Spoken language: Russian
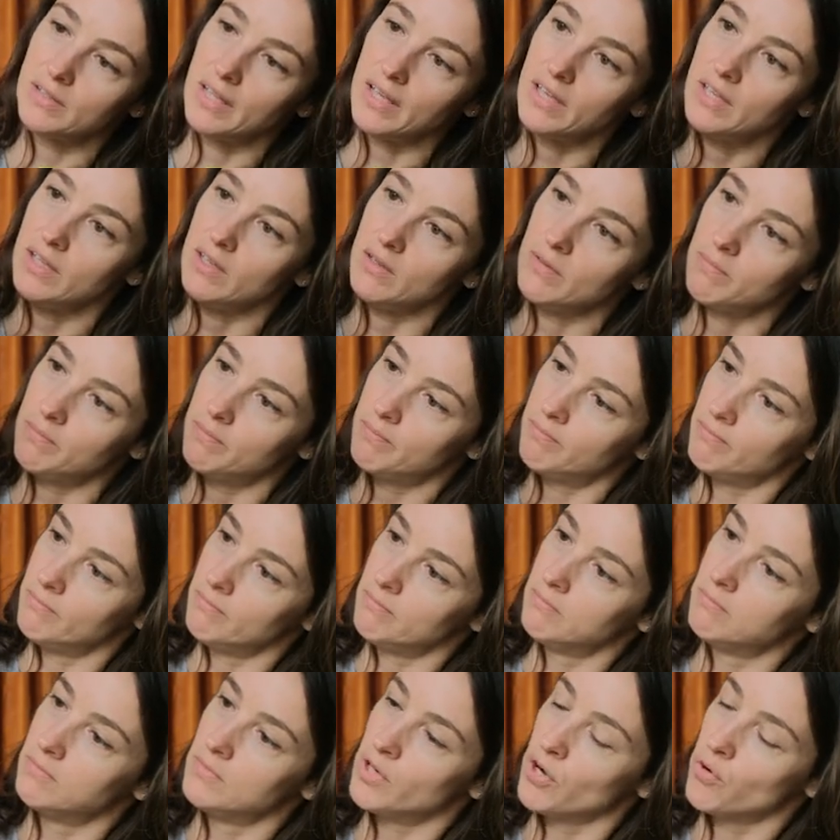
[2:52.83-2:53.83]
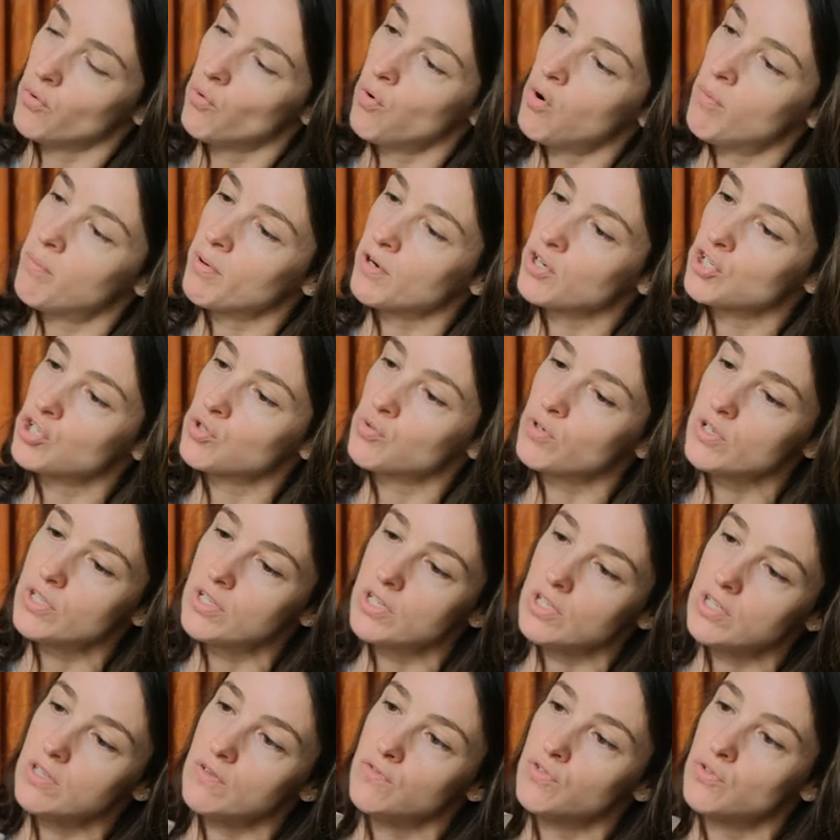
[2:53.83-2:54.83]
такие ребра,
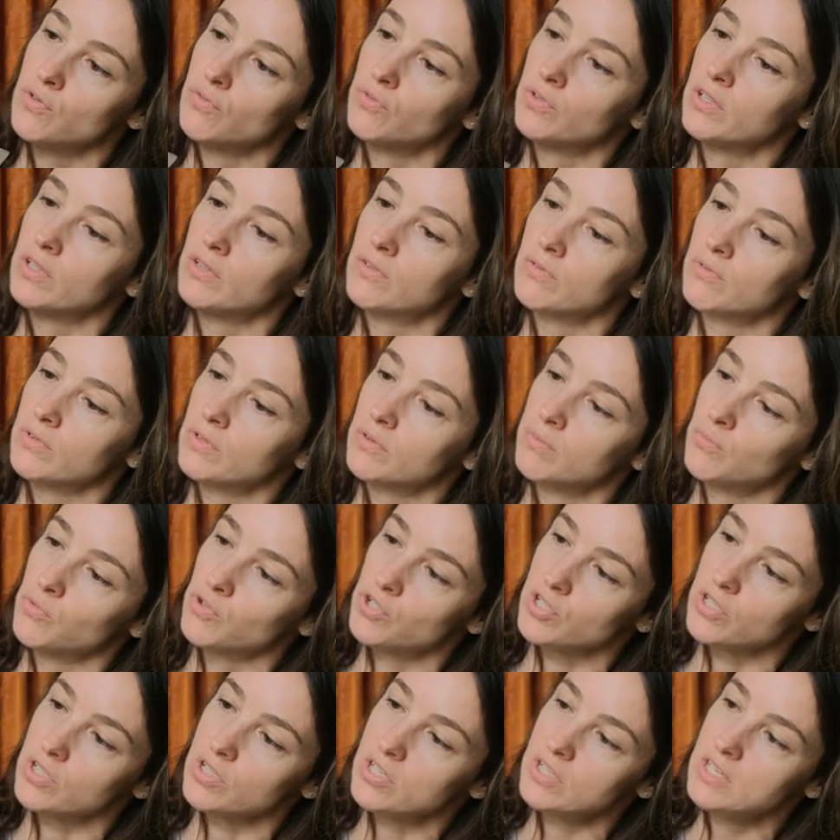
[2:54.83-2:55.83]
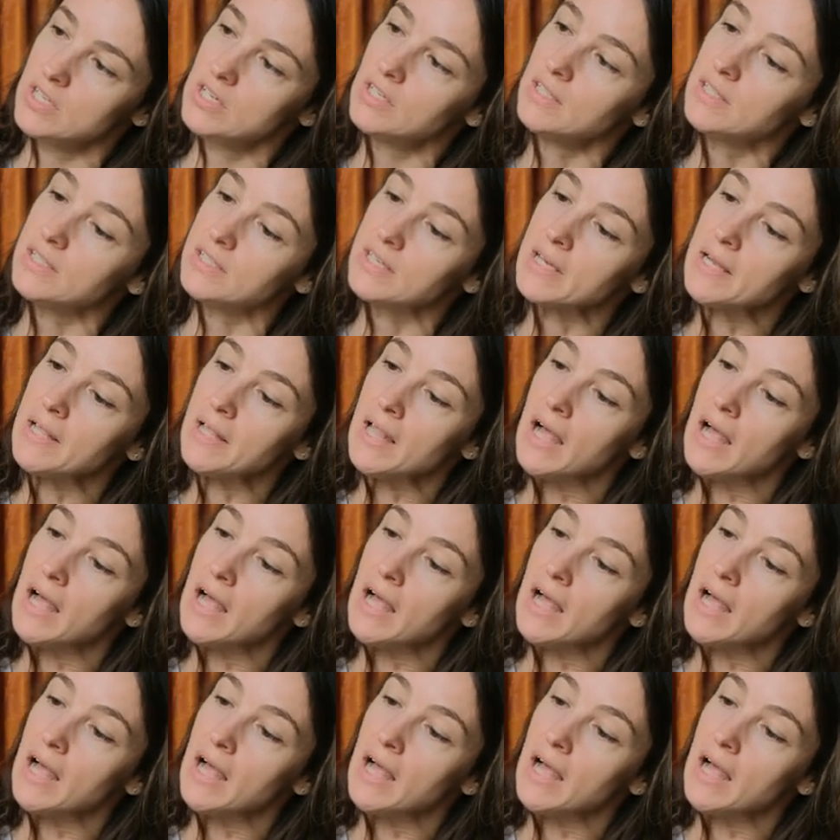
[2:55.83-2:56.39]
жесткости, все вот это вот можно сделать,